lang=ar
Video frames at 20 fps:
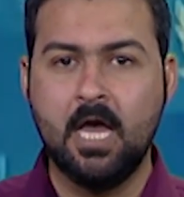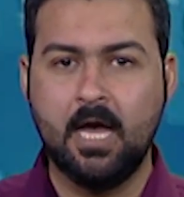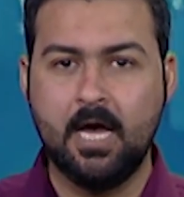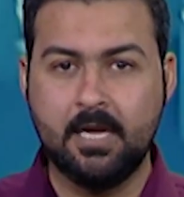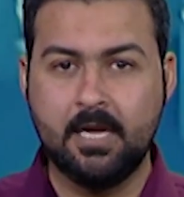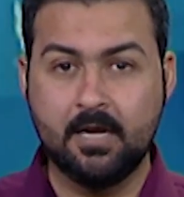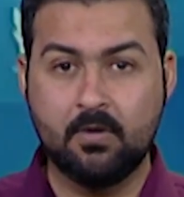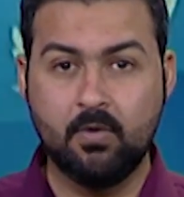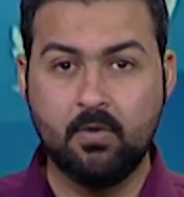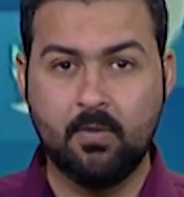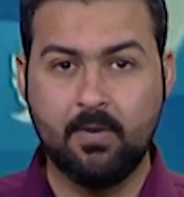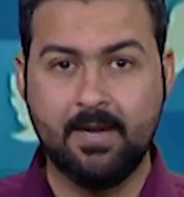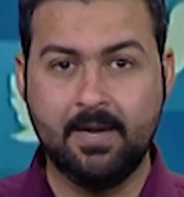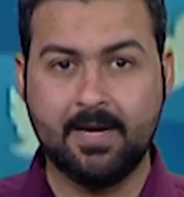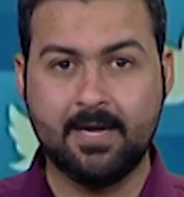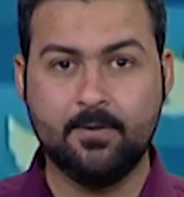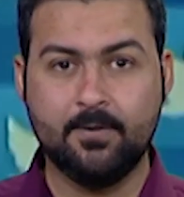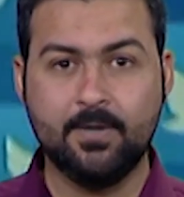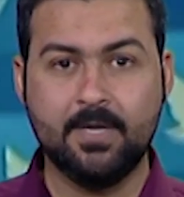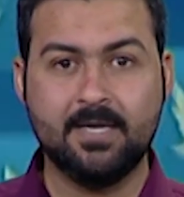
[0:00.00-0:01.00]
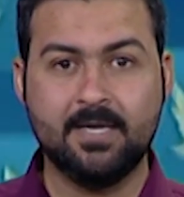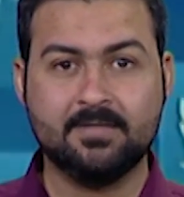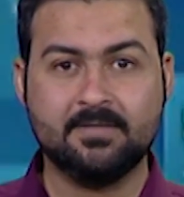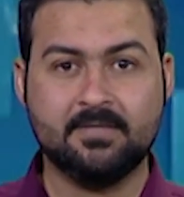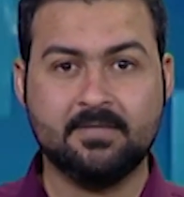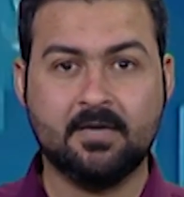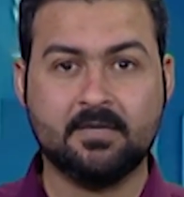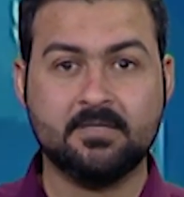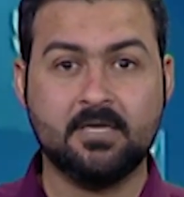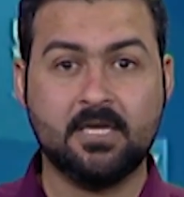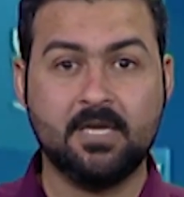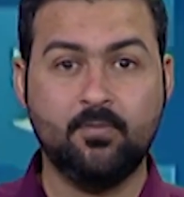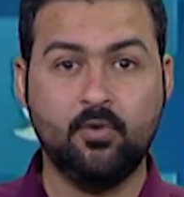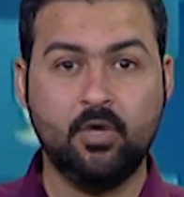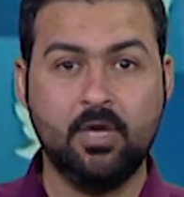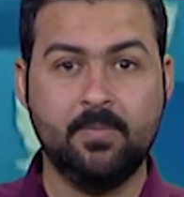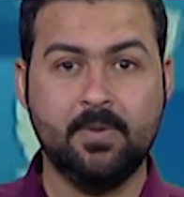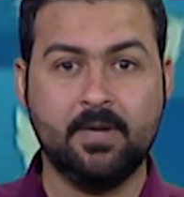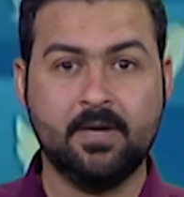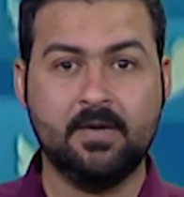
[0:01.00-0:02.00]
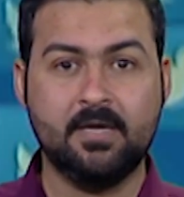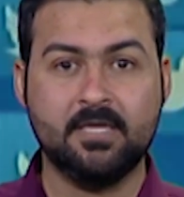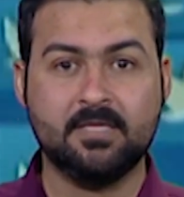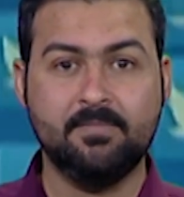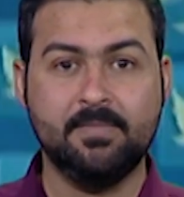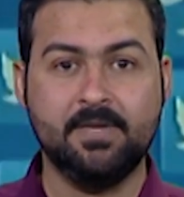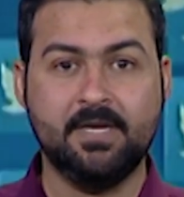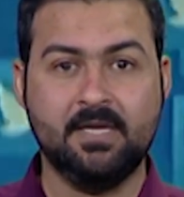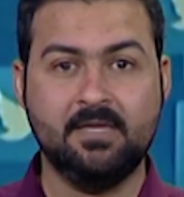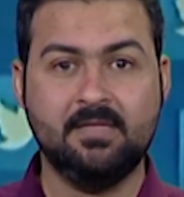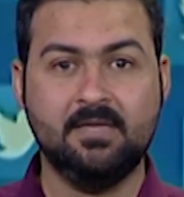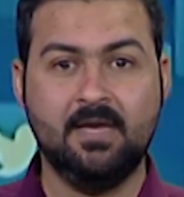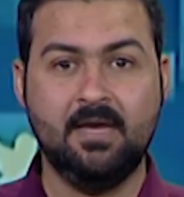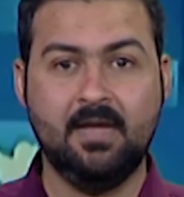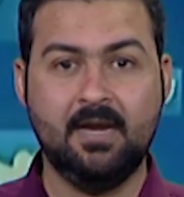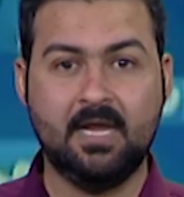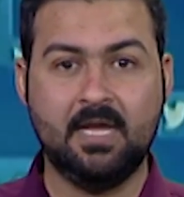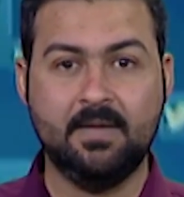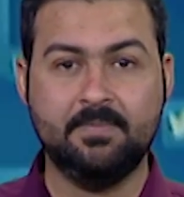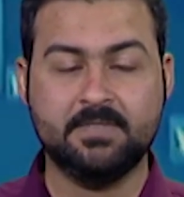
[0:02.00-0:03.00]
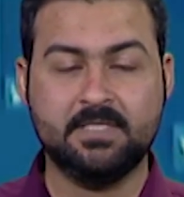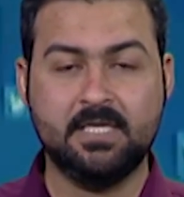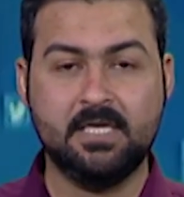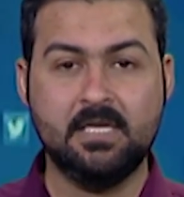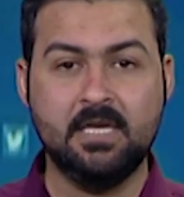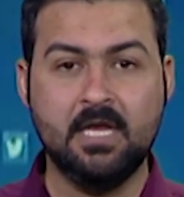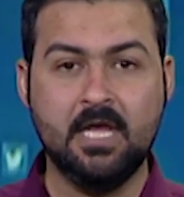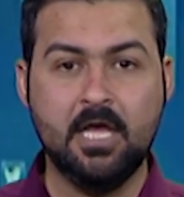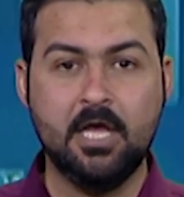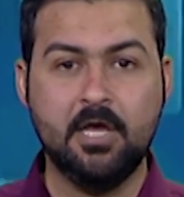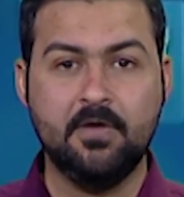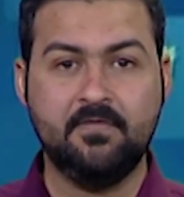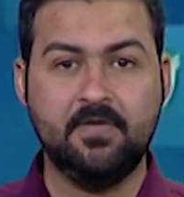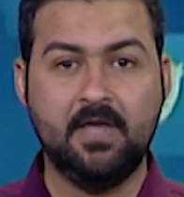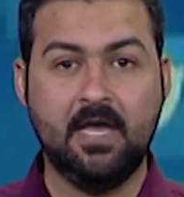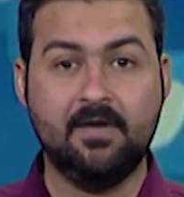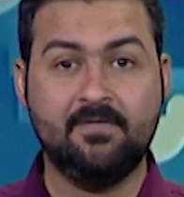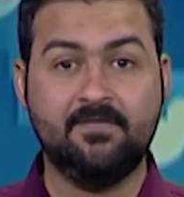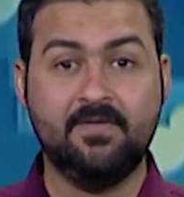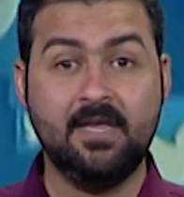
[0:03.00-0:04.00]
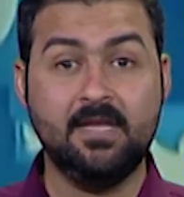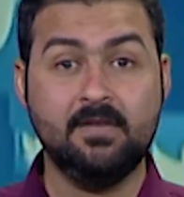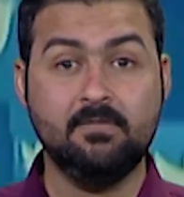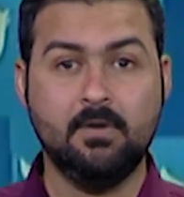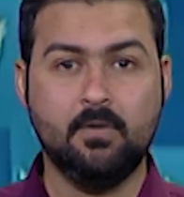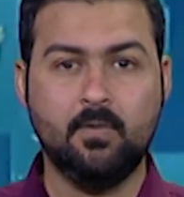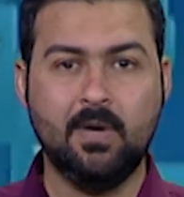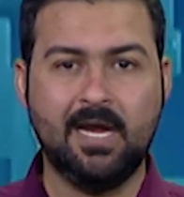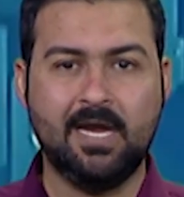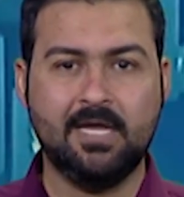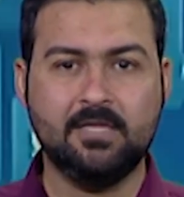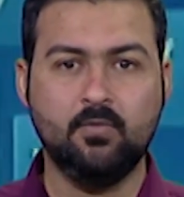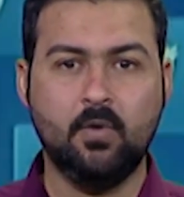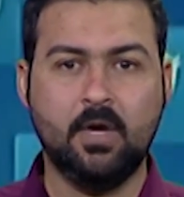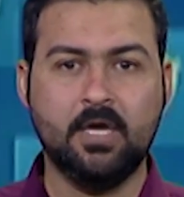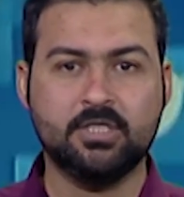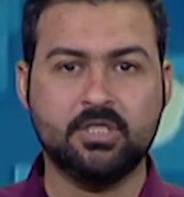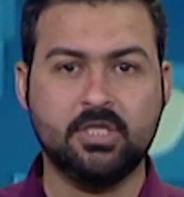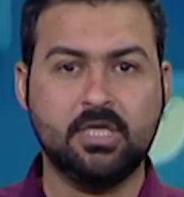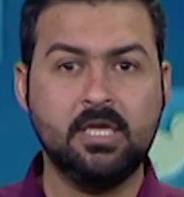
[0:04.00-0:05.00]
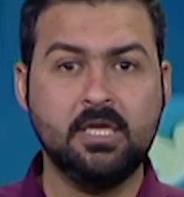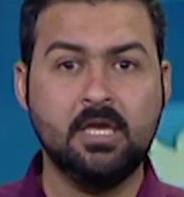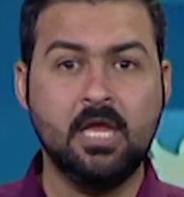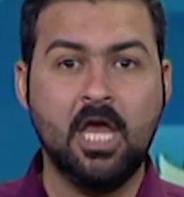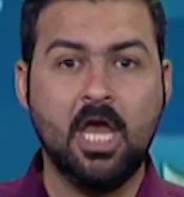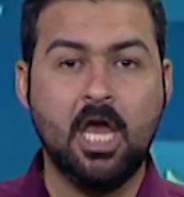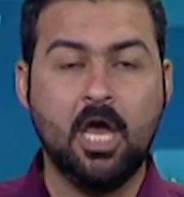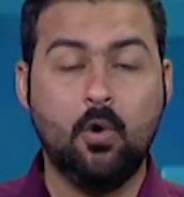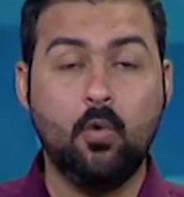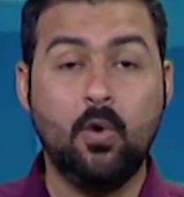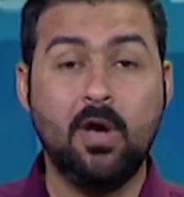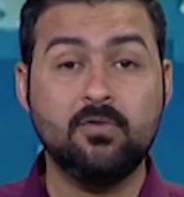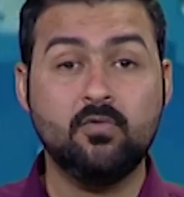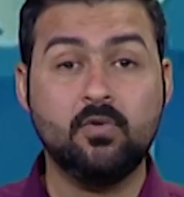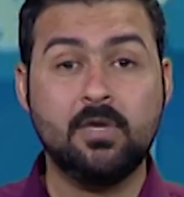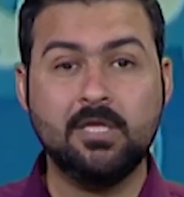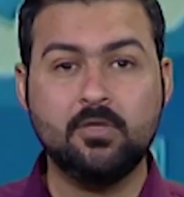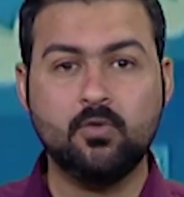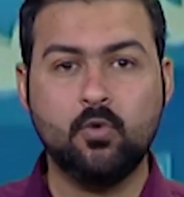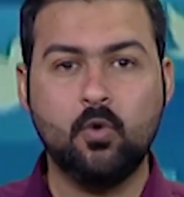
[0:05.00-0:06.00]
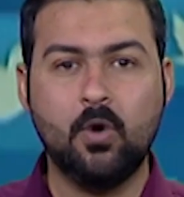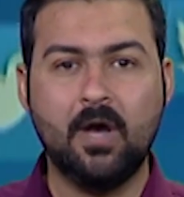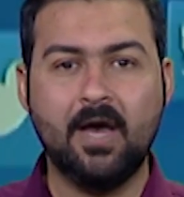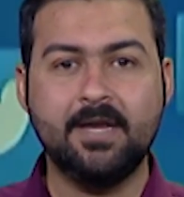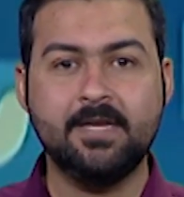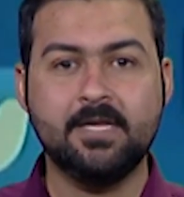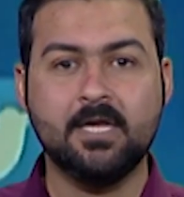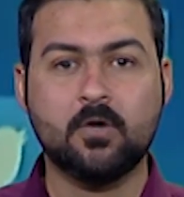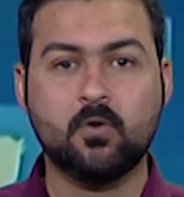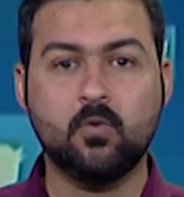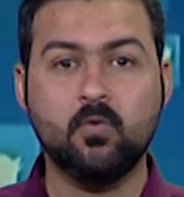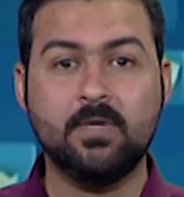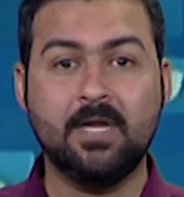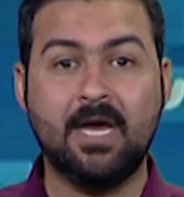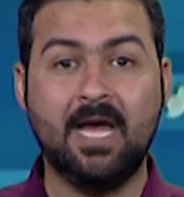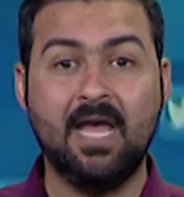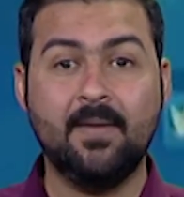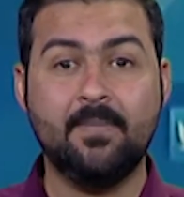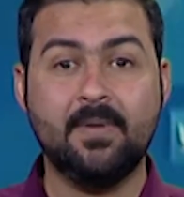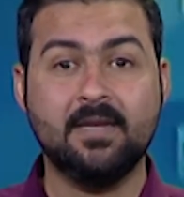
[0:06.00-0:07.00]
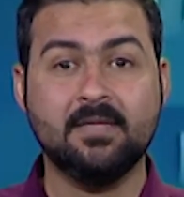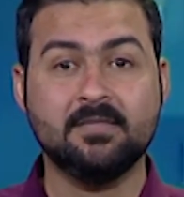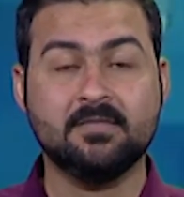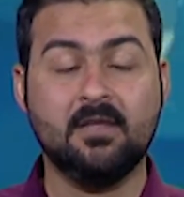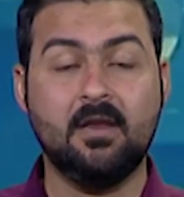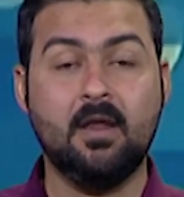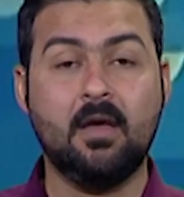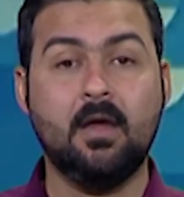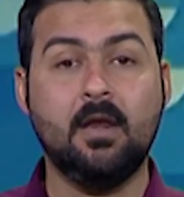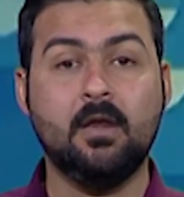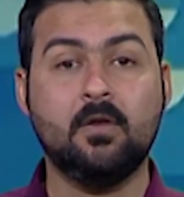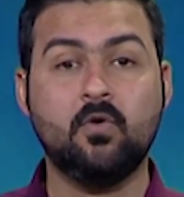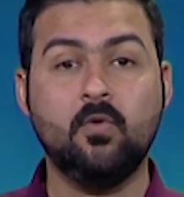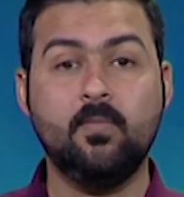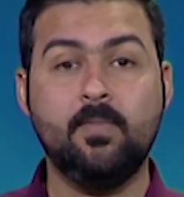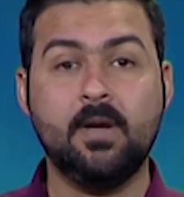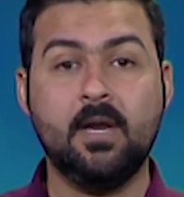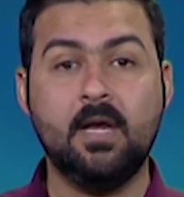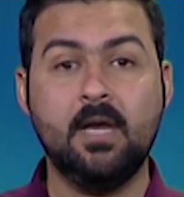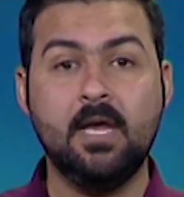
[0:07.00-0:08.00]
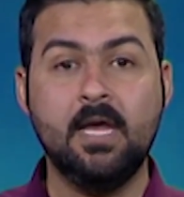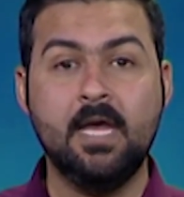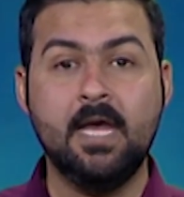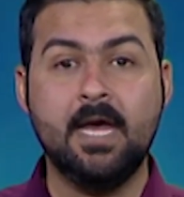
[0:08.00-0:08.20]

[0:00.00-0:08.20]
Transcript: الإخوة والأخوات تقترب الإمارات من عيدها الخمسين في 2021 ونريده أن يكون عام الانطلاقة الكبرى